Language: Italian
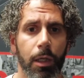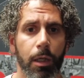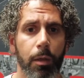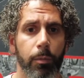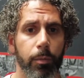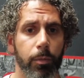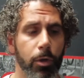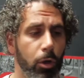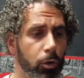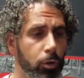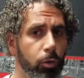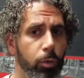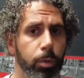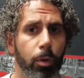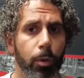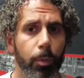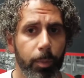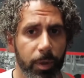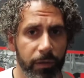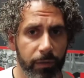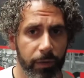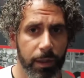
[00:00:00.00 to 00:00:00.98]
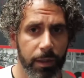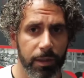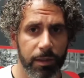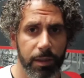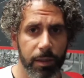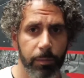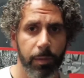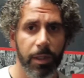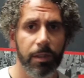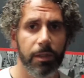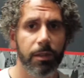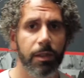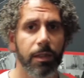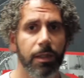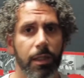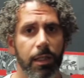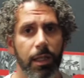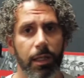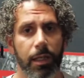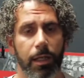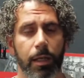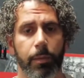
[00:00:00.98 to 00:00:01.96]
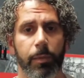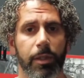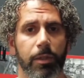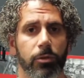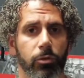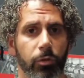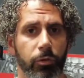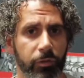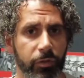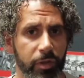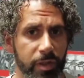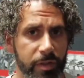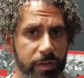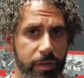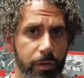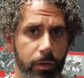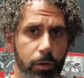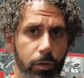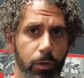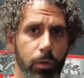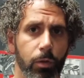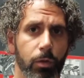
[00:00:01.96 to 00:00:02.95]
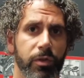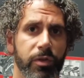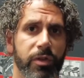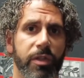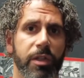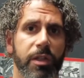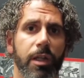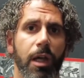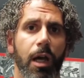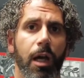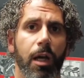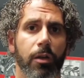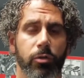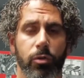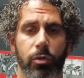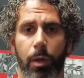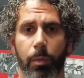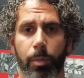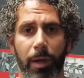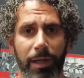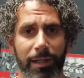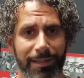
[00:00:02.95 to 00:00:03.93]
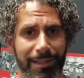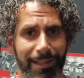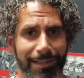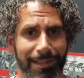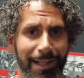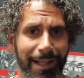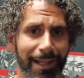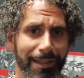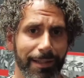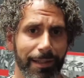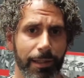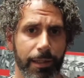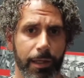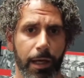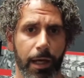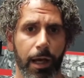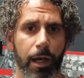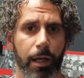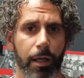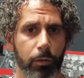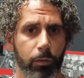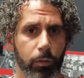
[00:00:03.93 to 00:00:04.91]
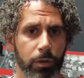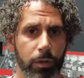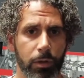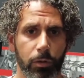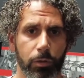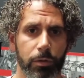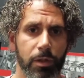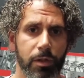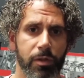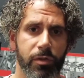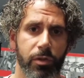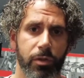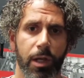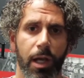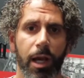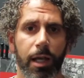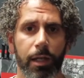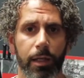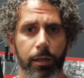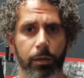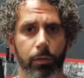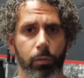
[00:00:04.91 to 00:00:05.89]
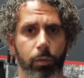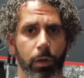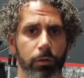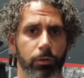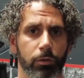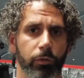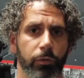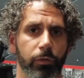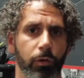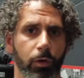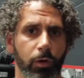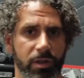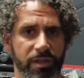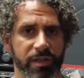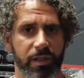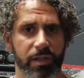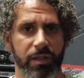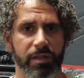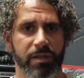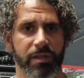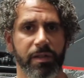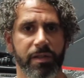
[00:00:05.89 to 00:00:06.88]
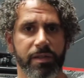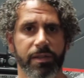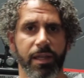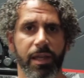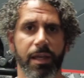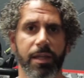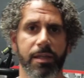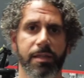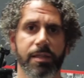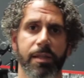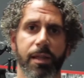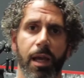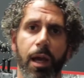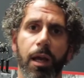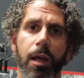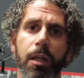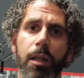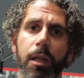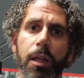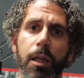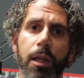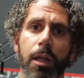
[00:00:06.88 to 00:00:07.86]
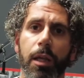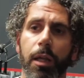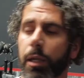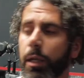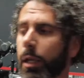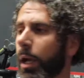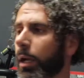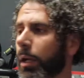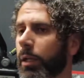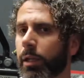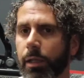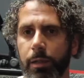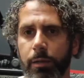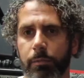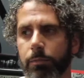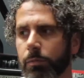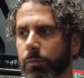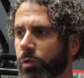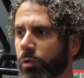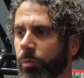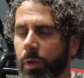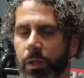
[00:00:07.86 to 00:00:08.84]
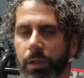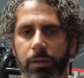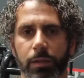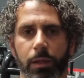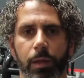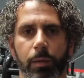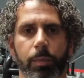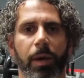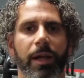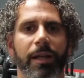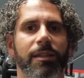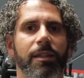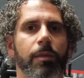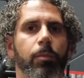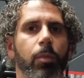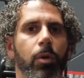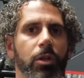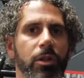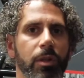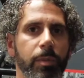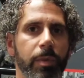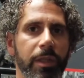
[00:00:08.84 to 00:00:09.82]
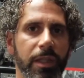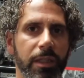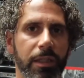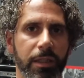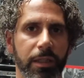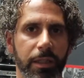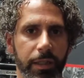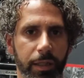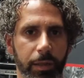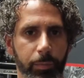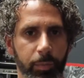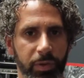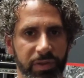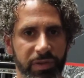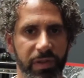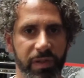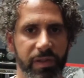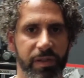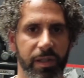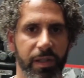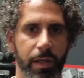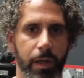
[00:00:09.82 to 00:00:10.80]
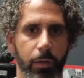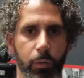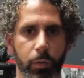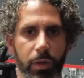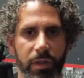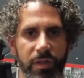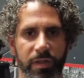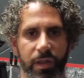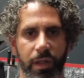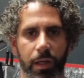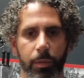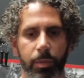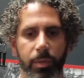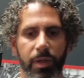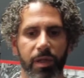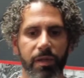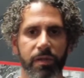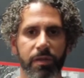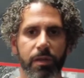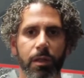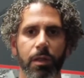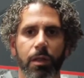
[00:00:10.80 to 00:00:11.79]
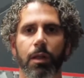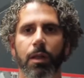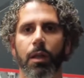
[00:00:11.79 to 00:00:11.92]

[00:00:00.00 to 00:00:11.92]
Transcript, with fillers: Mi occupo prevalentemente dell'allenamento fisico sia sulla parte atletica e quindi condizionale in quanto forza, resistenza e anche insomma, nella parte bodybuilding e pesistica qui in sala pesi